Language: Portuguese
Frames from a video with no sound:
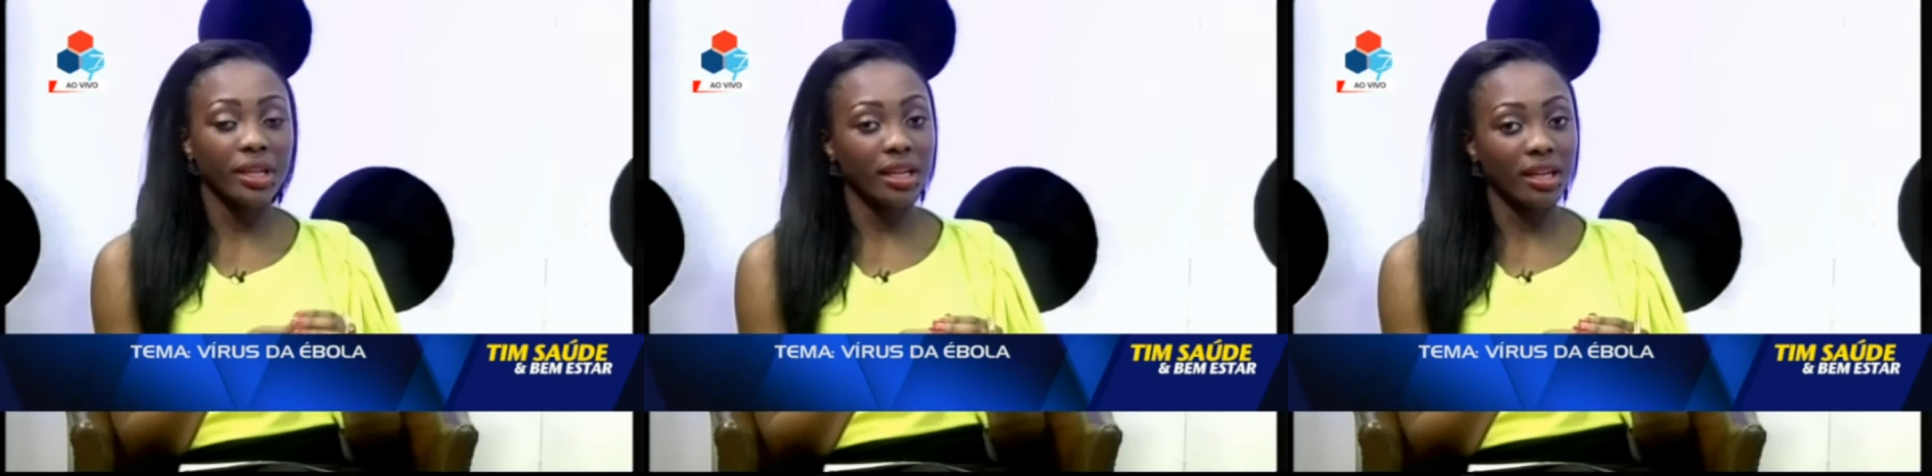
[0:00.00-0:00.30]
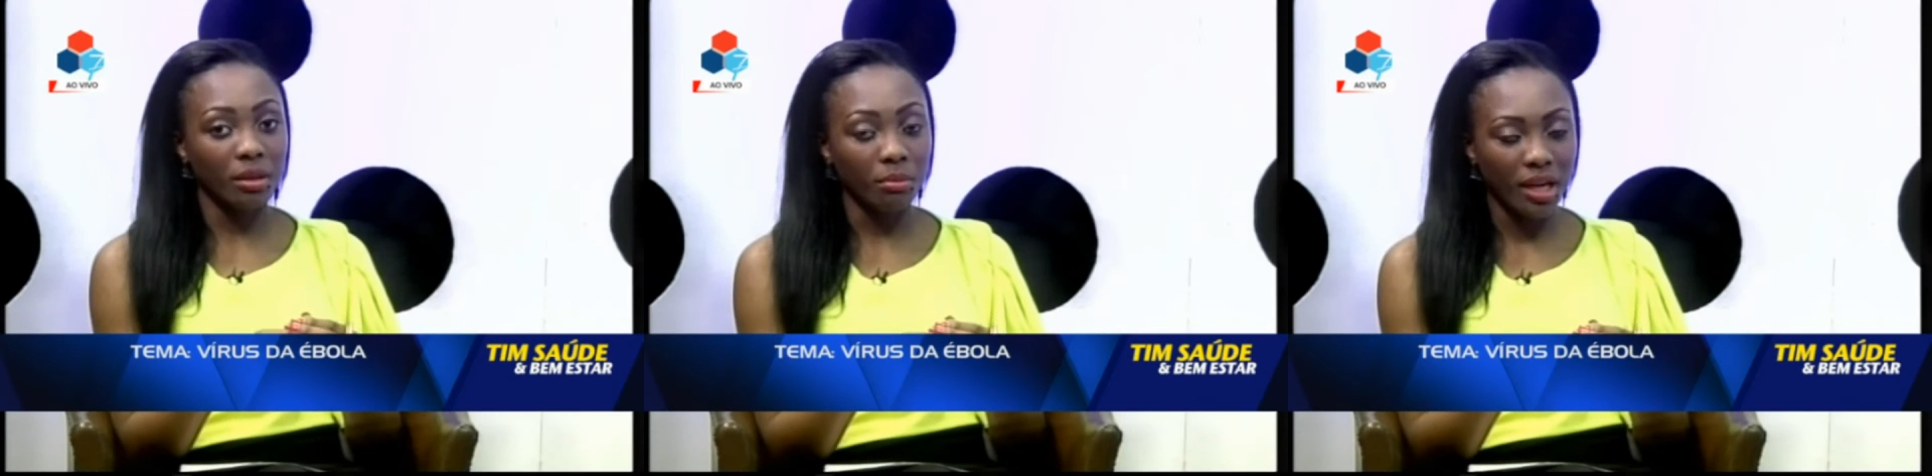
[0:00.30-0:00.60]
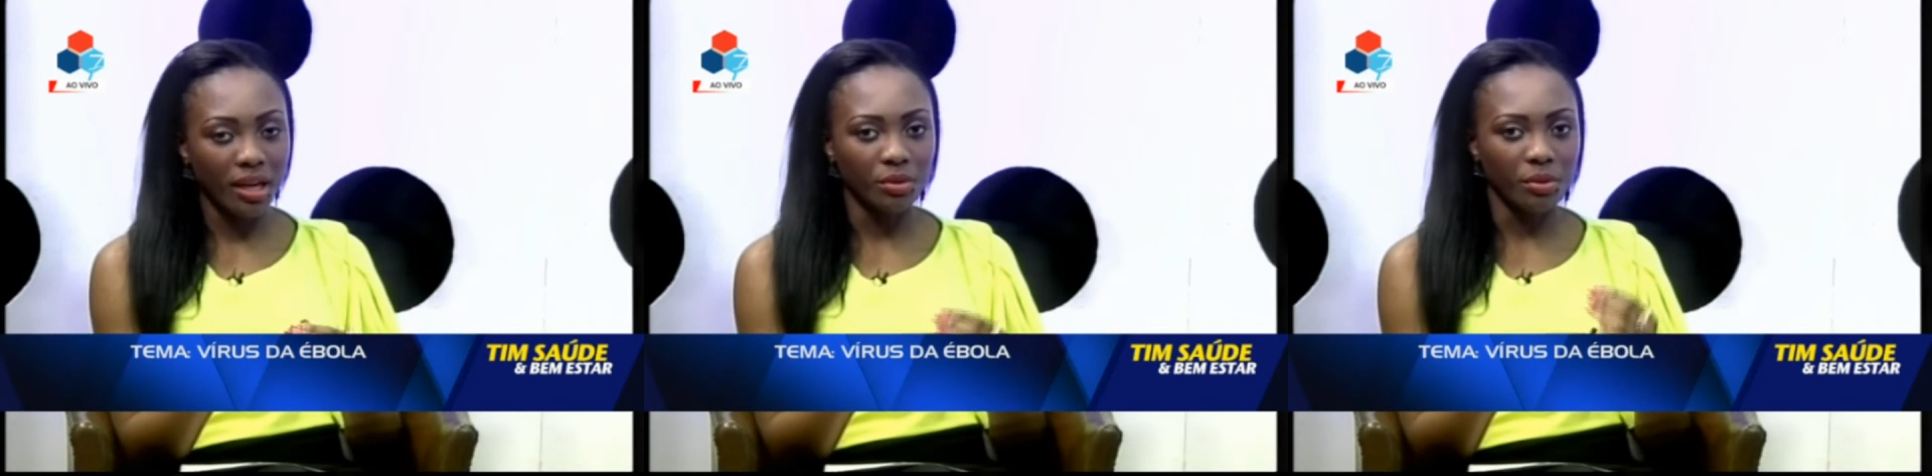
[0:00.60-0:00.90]

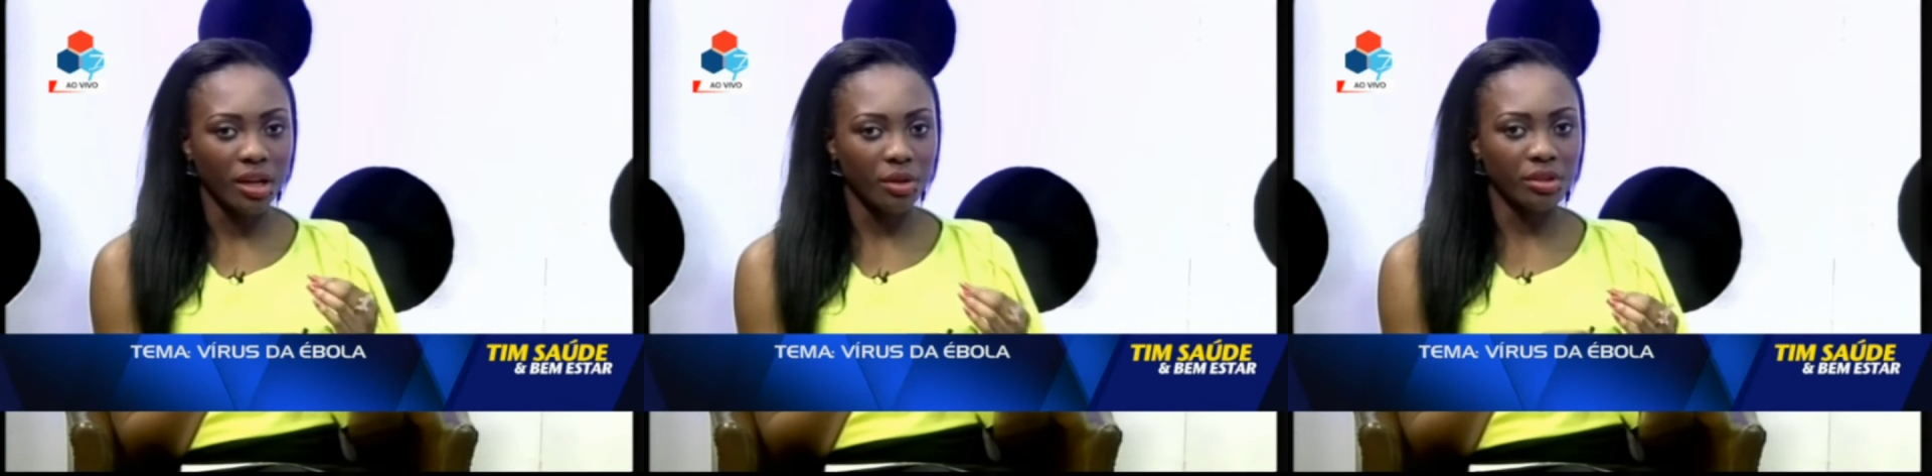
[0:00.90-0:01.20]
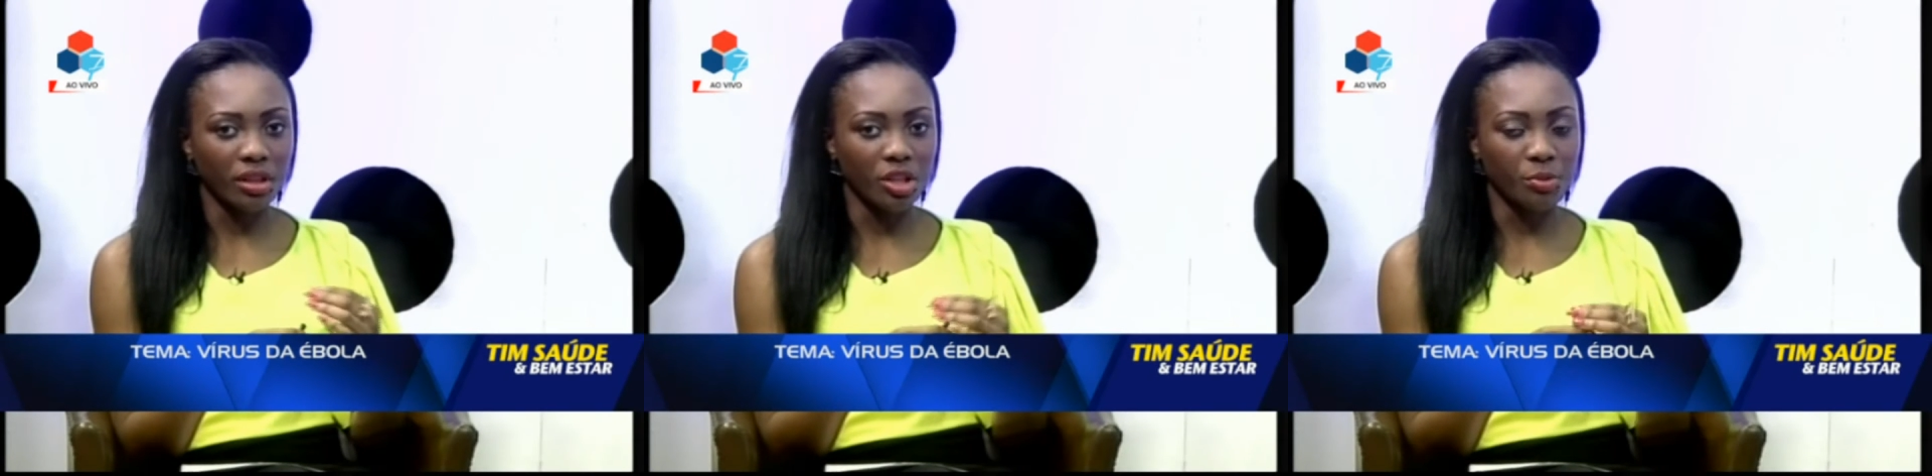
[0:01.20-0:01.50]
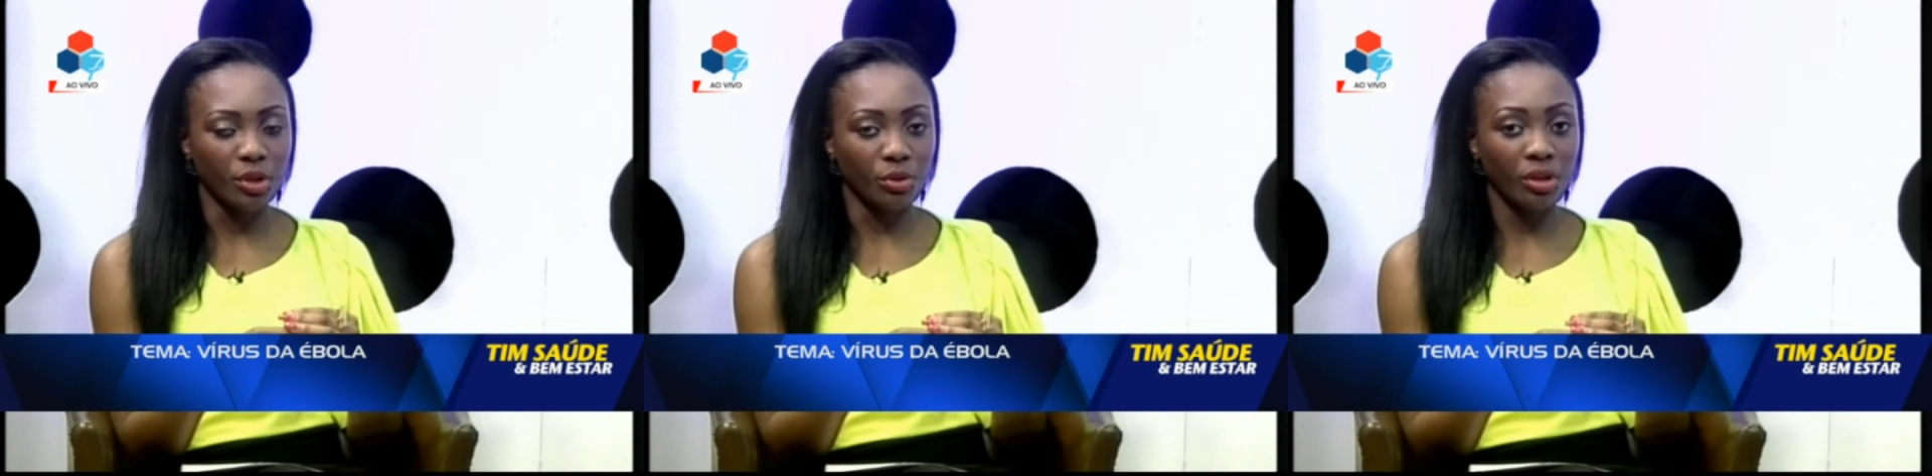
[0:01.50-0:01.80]
acalmar o caro
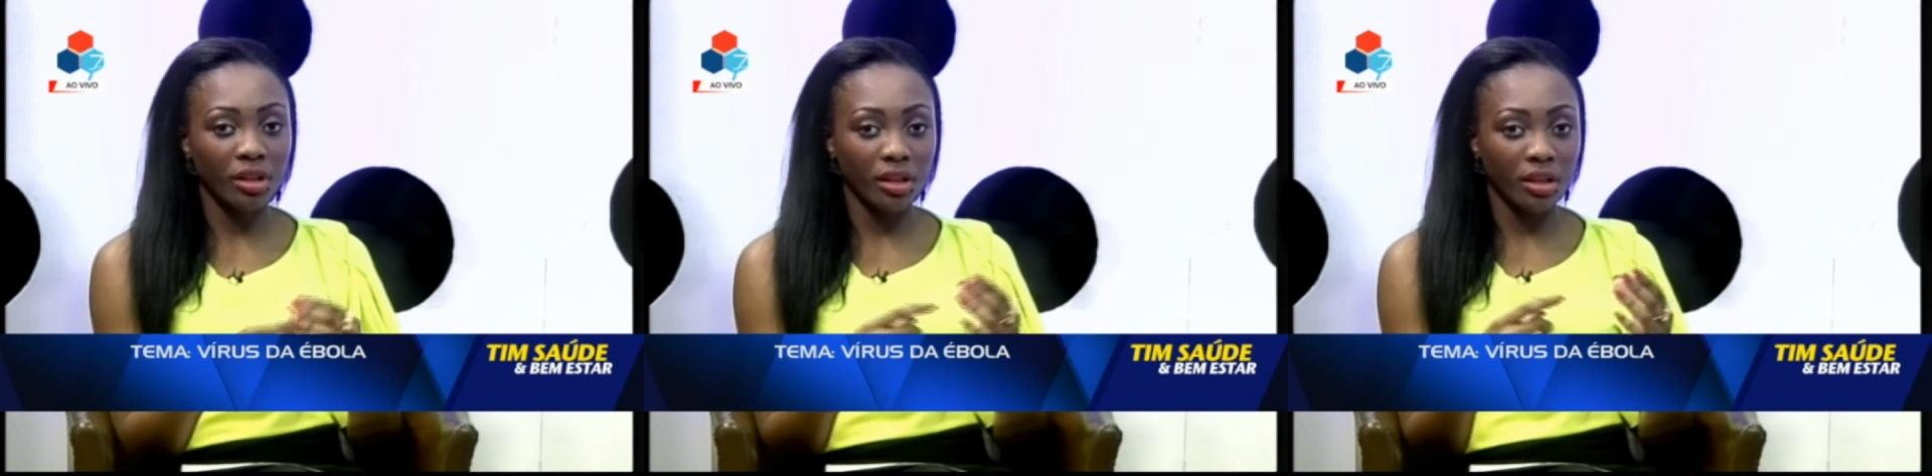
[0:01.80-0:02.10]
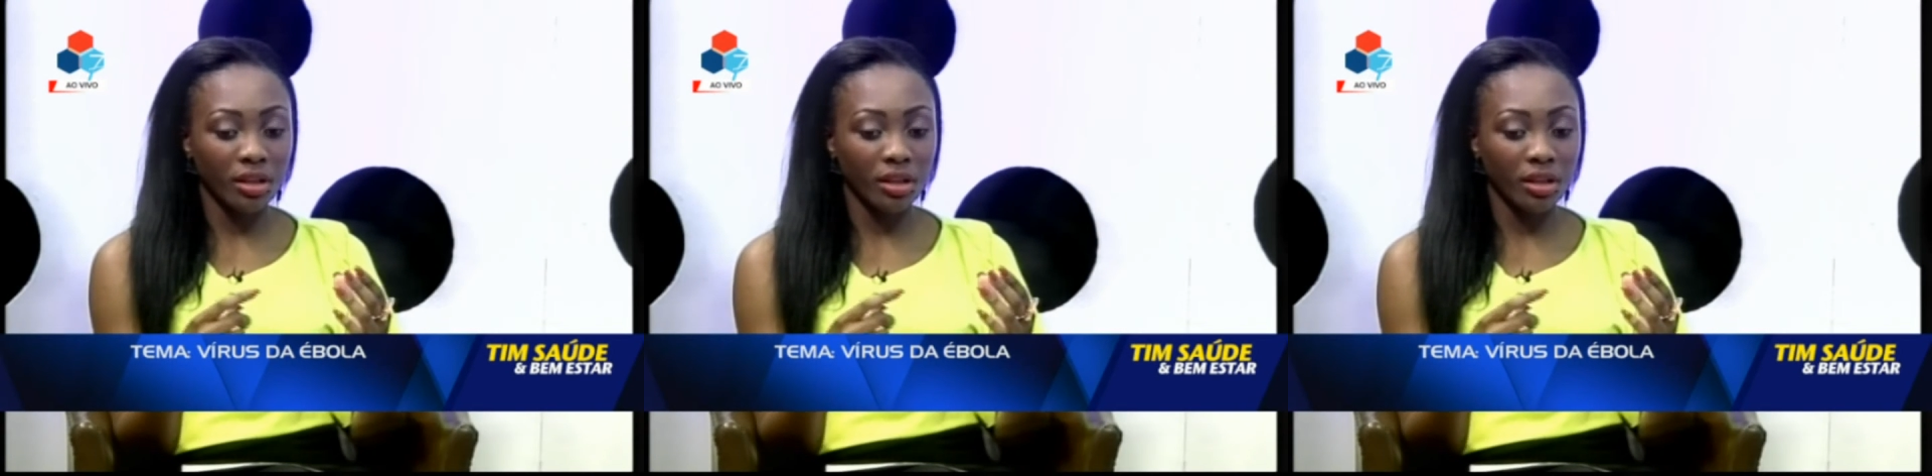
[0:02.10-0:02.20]
telespectador que